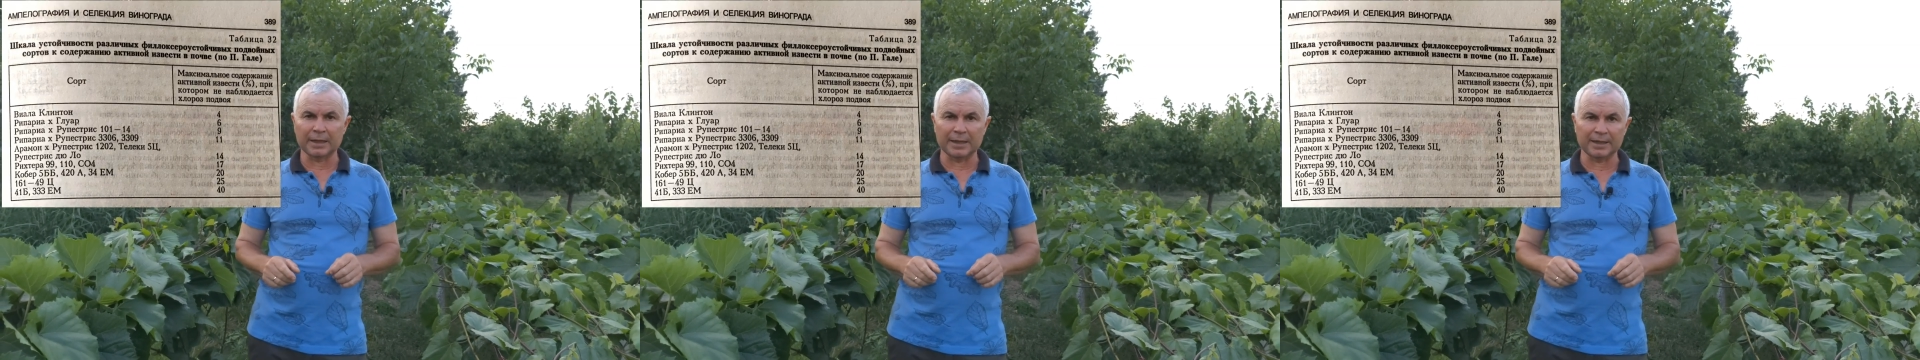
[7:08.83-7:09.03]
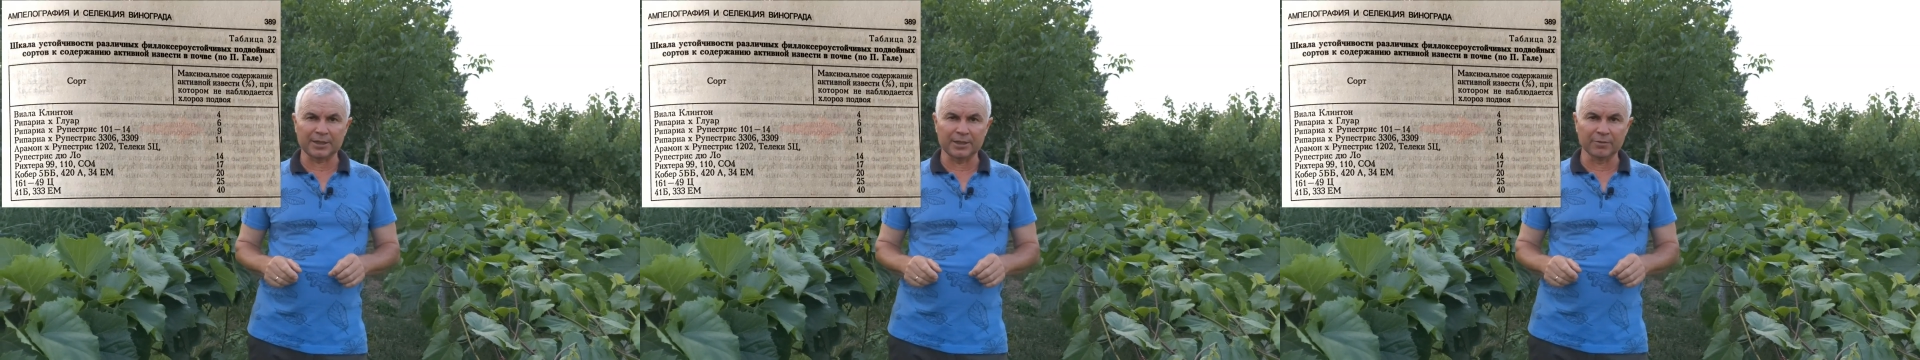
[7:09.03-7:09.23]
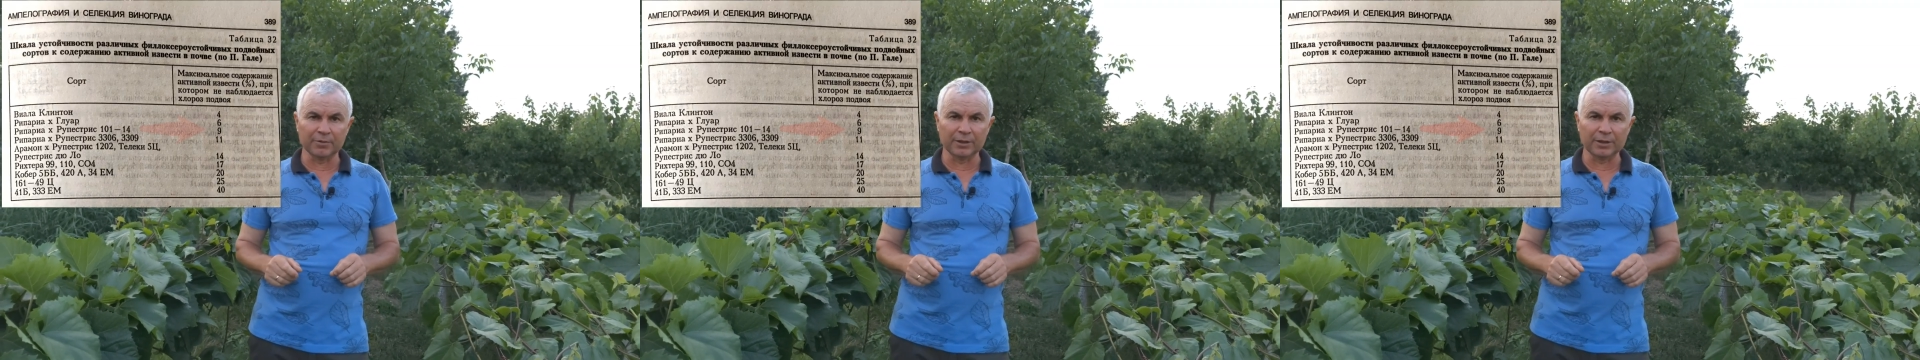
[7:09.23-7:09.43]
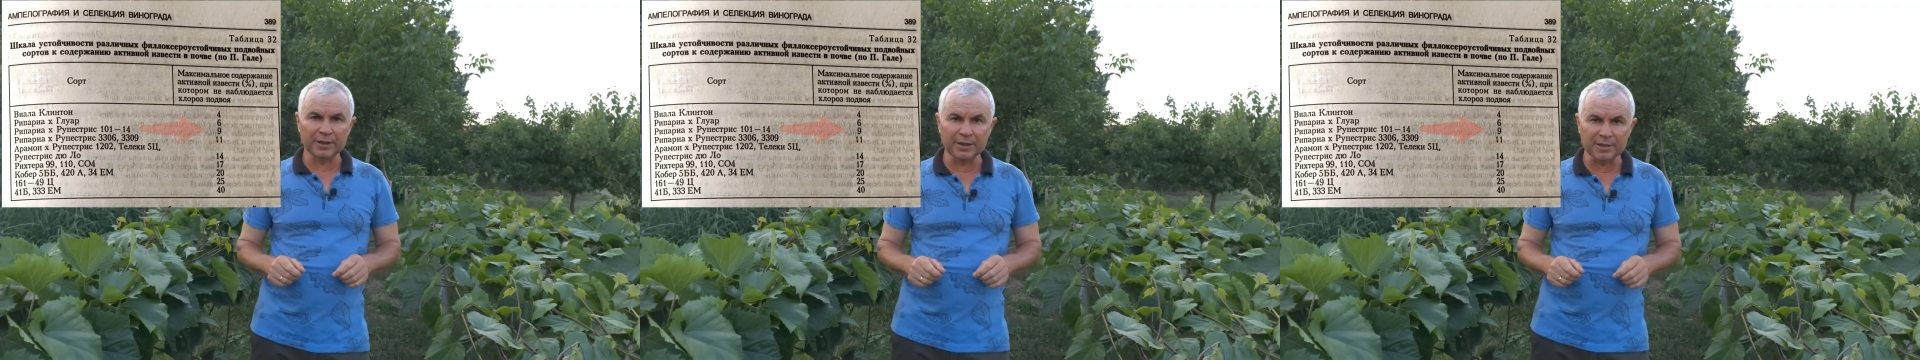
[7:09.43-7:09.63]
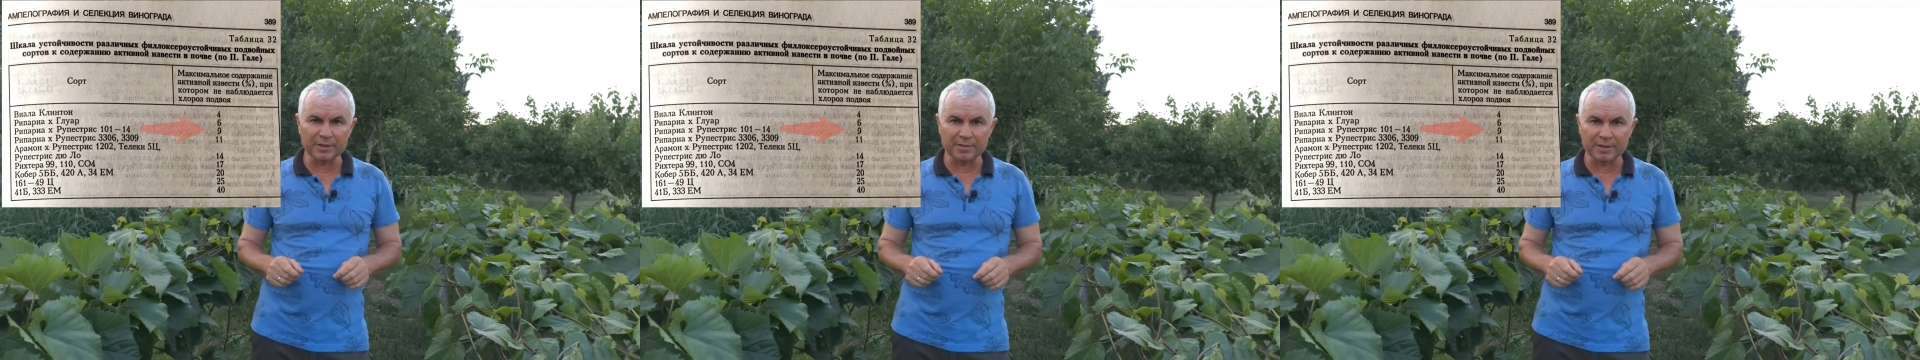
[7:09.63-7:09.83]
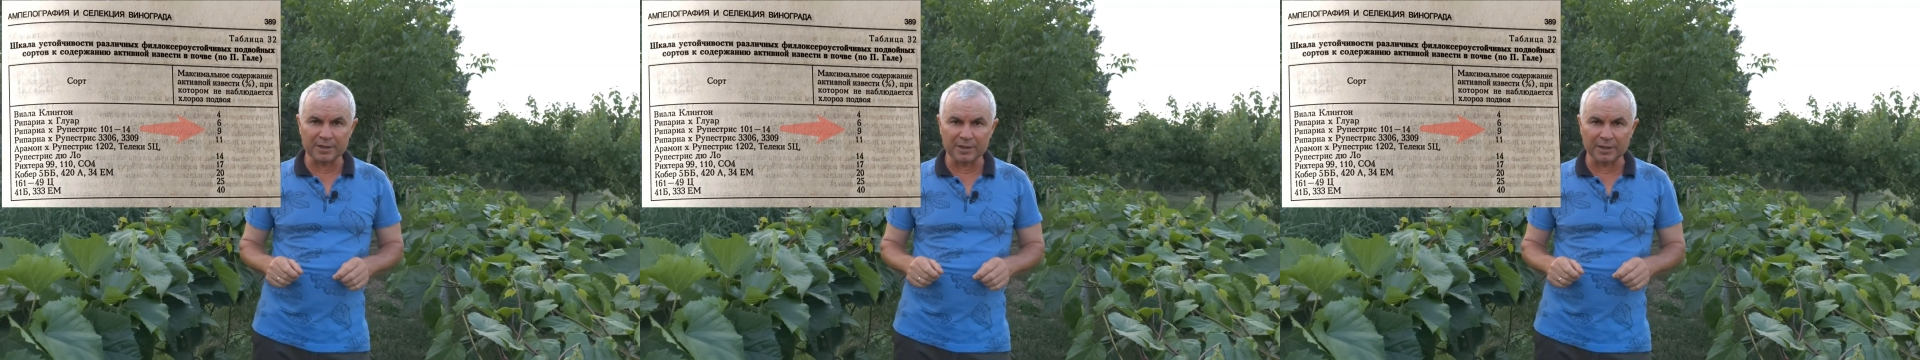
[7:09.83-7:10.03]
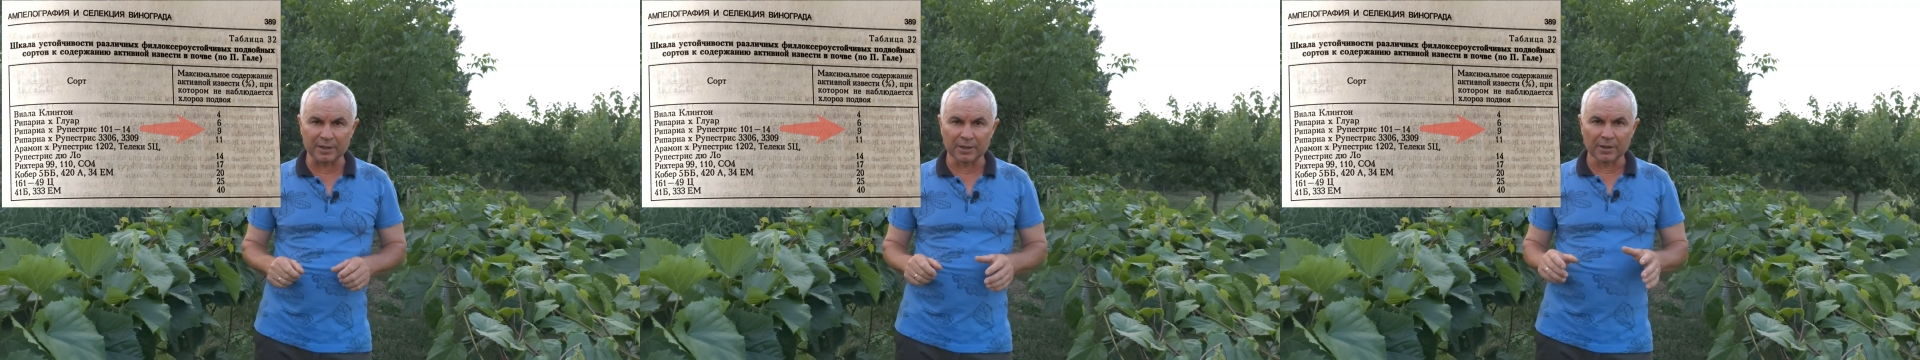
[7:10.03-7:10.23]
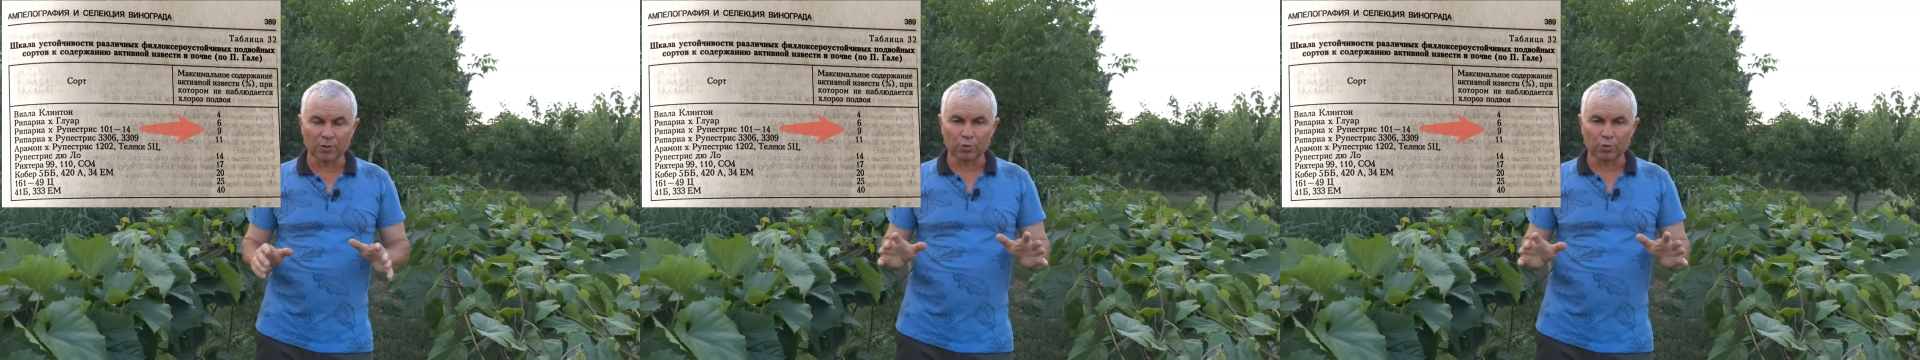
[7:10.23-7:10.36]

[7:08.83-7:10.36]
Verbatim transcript: активной извести